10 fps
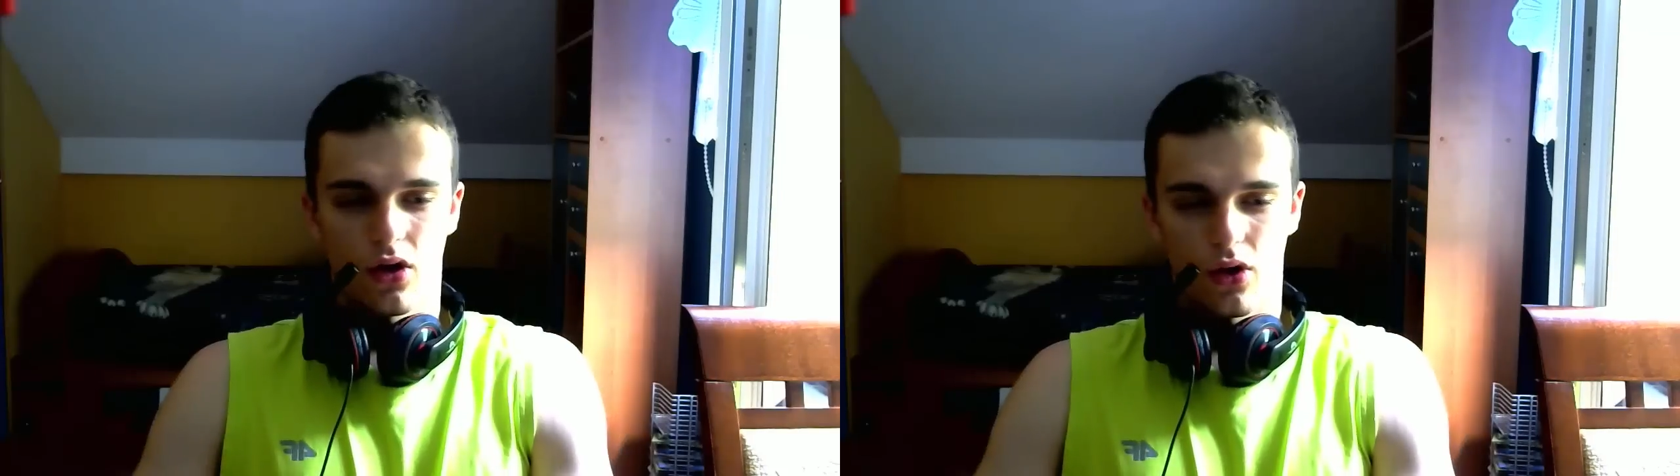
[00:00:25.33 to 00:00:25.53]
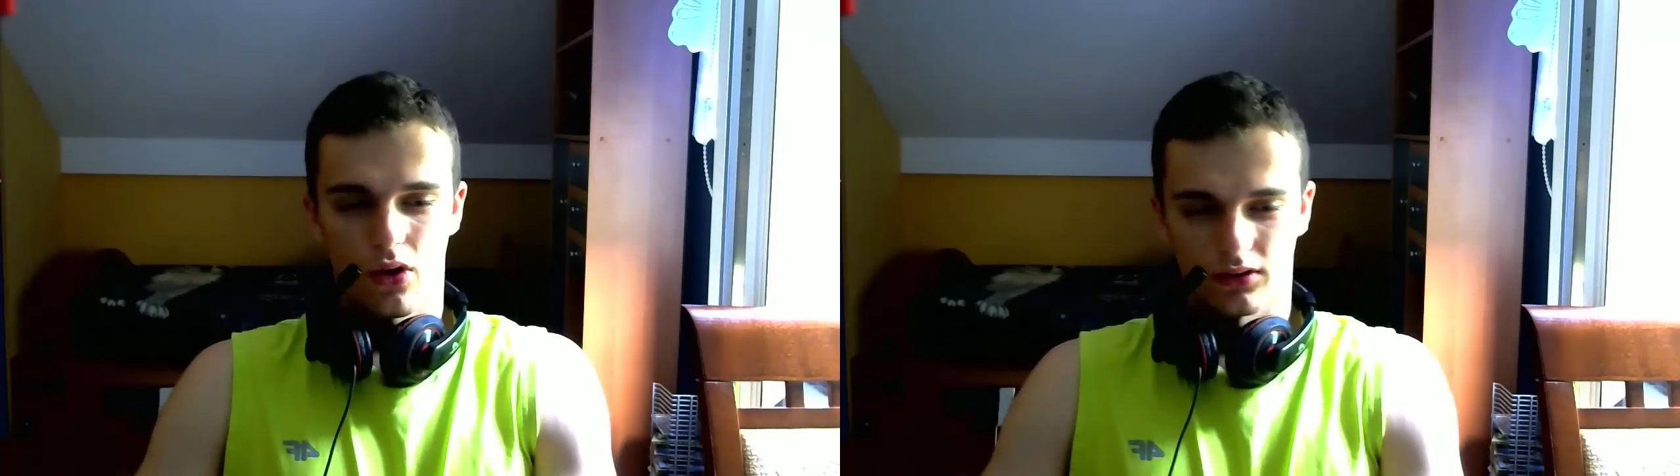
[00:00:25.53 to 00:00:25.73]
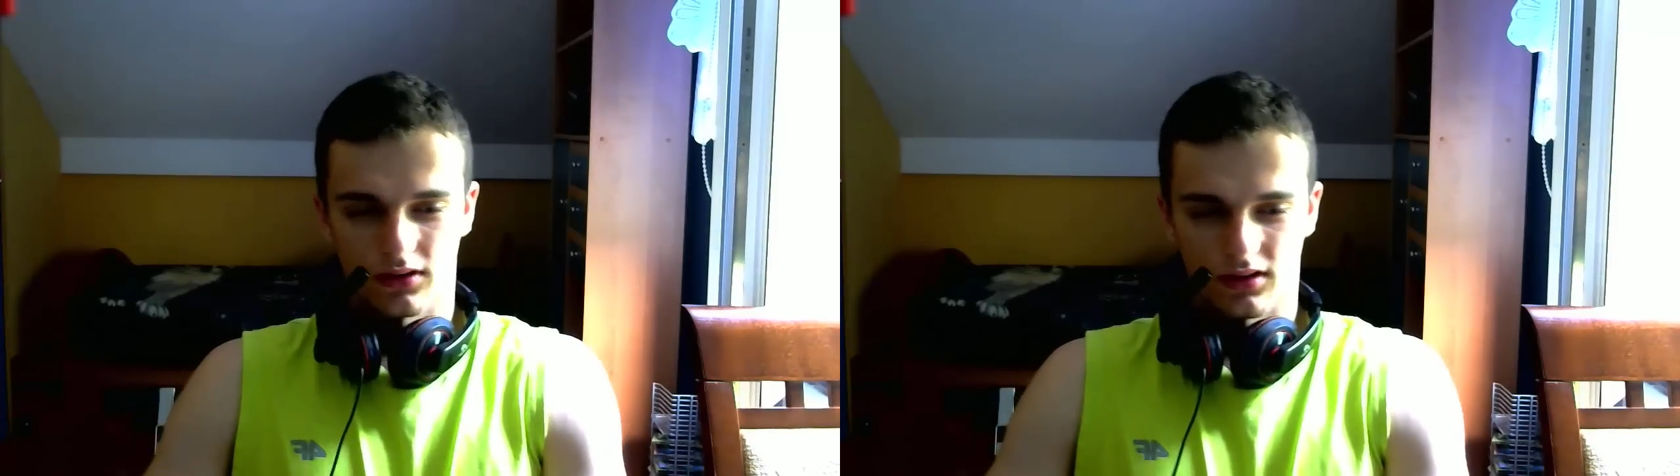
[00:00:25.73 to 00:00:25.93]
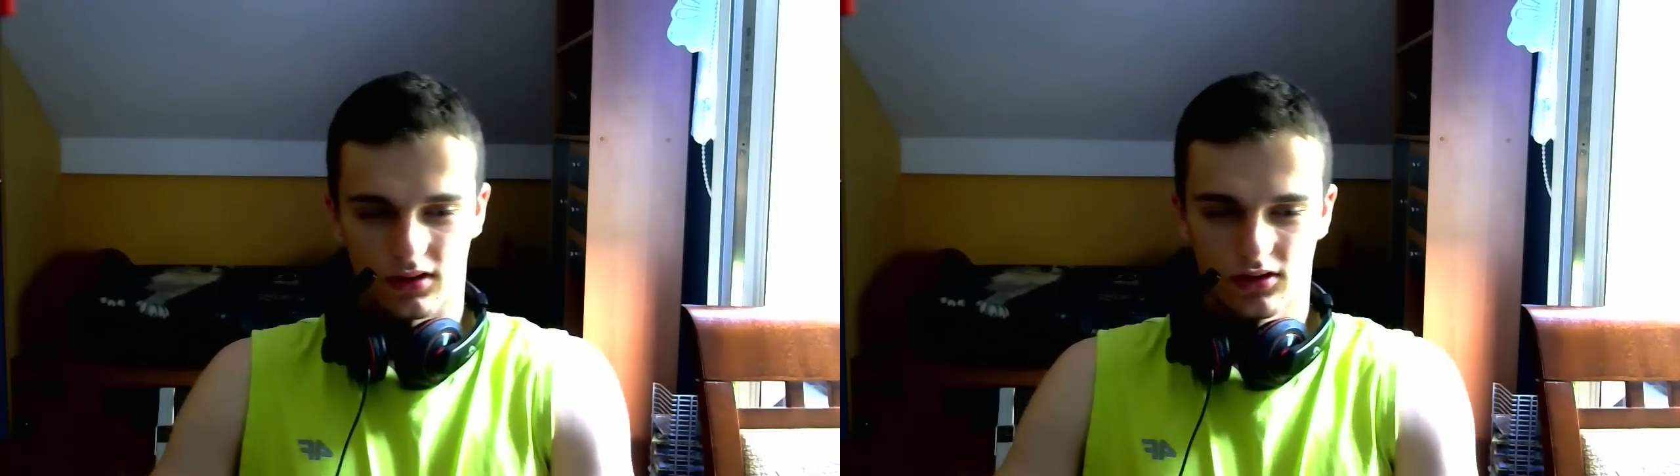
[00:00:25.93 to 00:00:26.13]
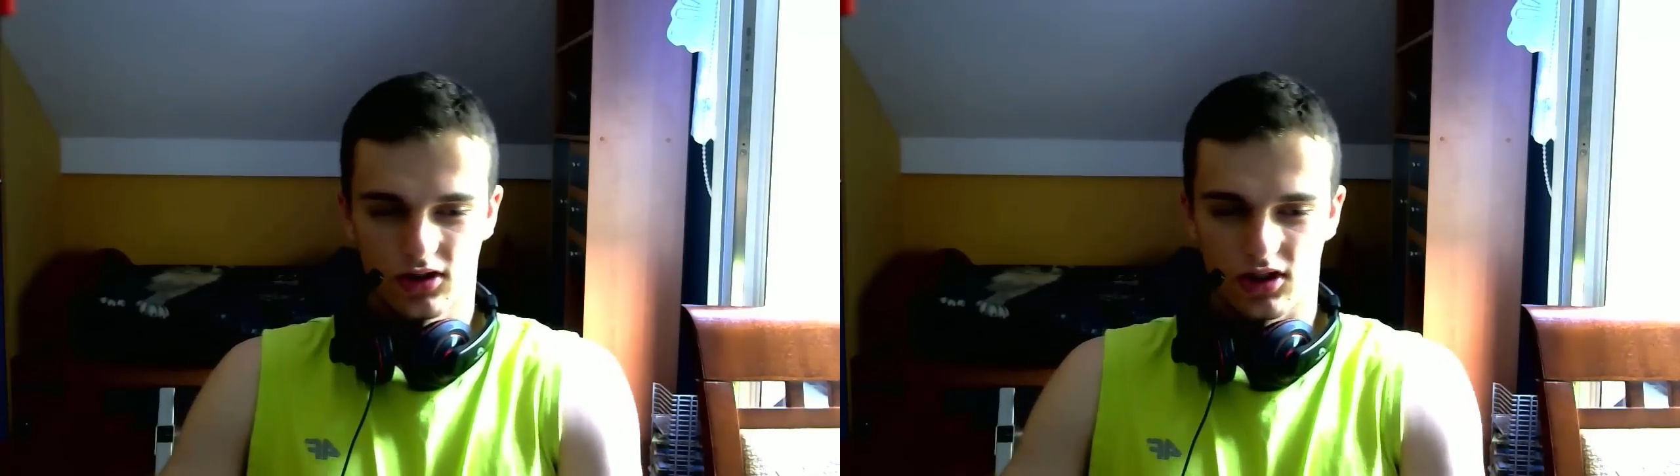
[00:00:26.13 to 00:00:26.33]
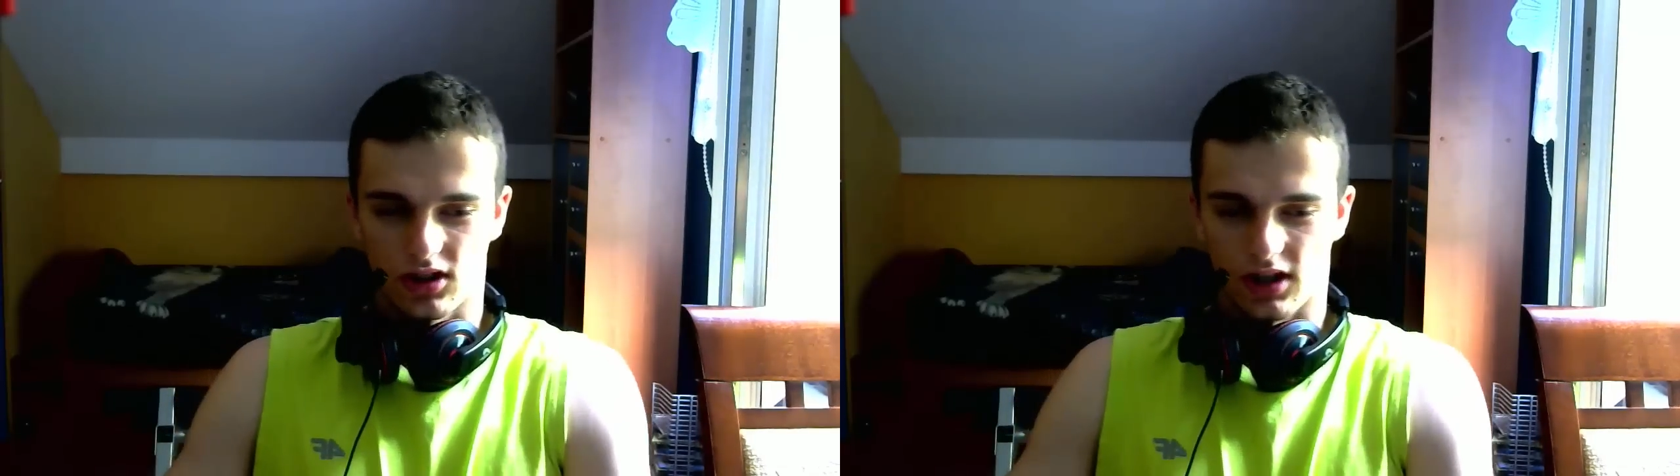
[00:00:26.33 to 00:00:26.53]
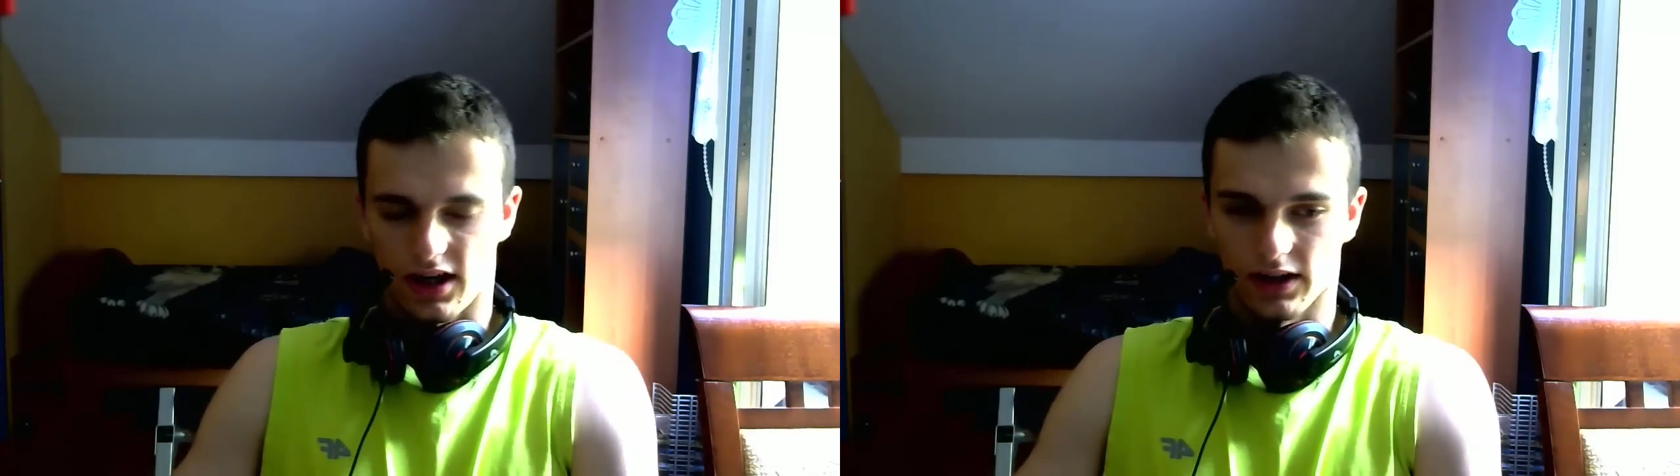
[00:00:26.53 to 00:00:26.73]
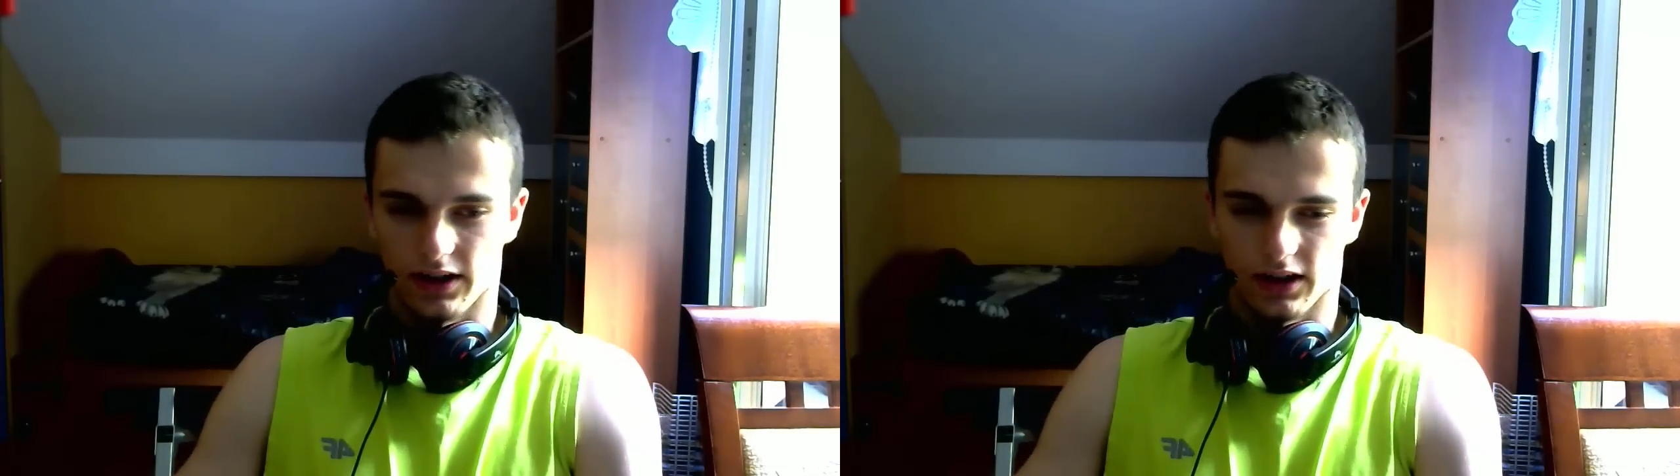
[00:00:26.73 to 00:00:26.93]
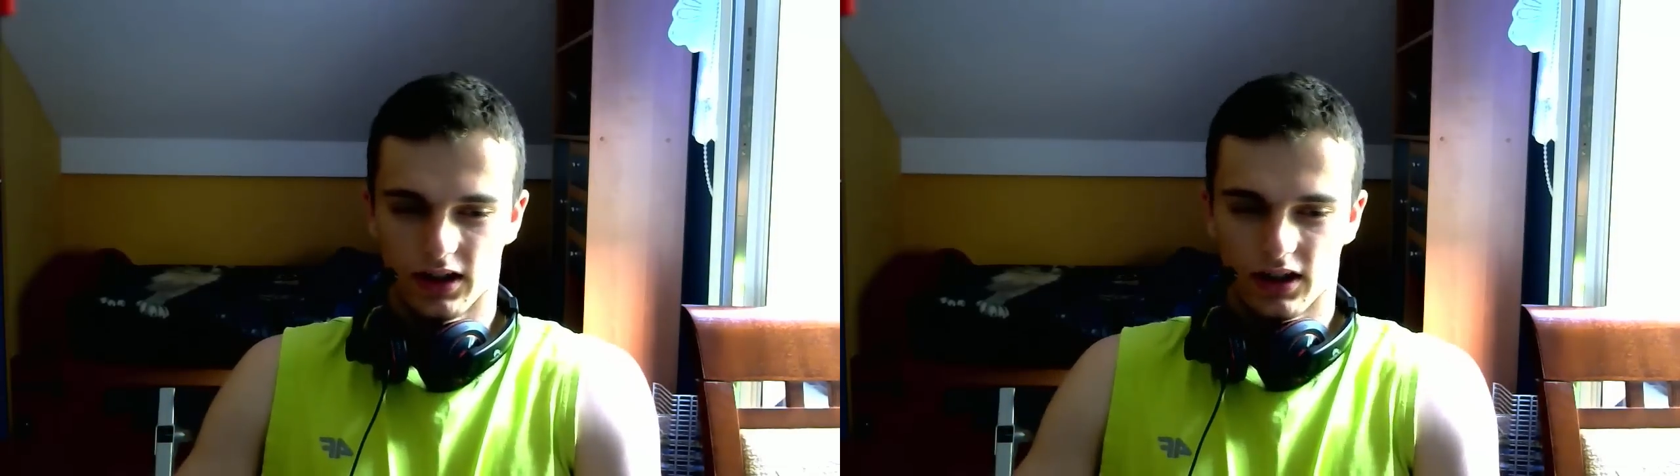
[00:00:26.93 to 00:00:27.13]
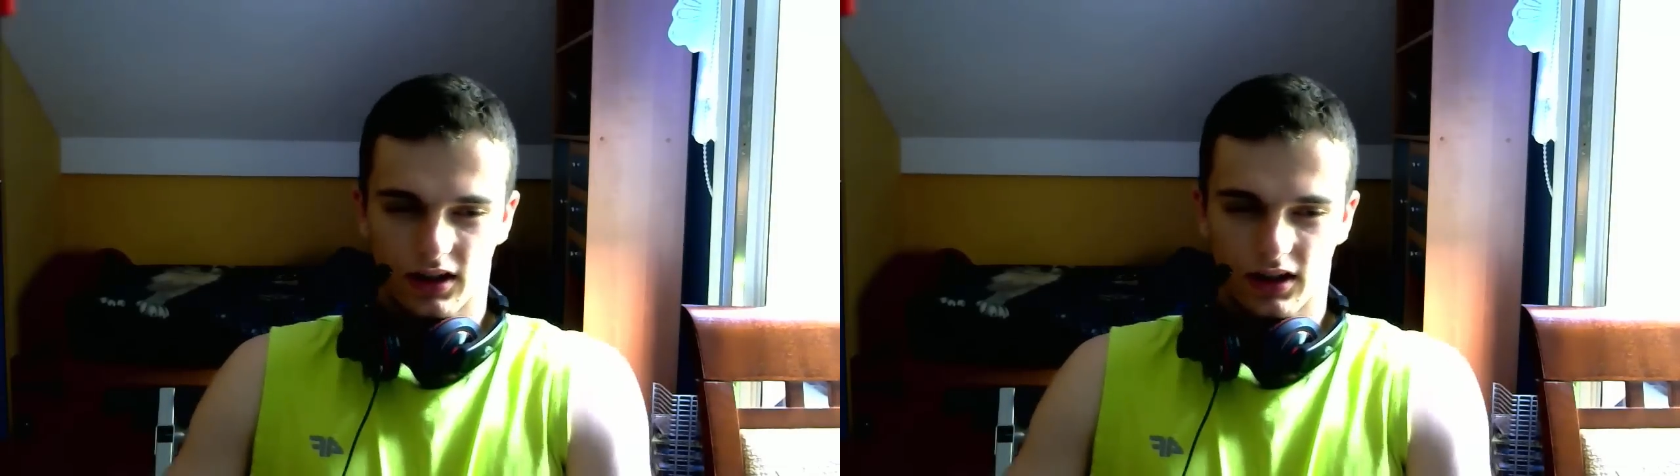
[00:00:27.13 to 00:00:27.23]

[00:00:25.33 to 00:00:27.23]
od dzisiaj,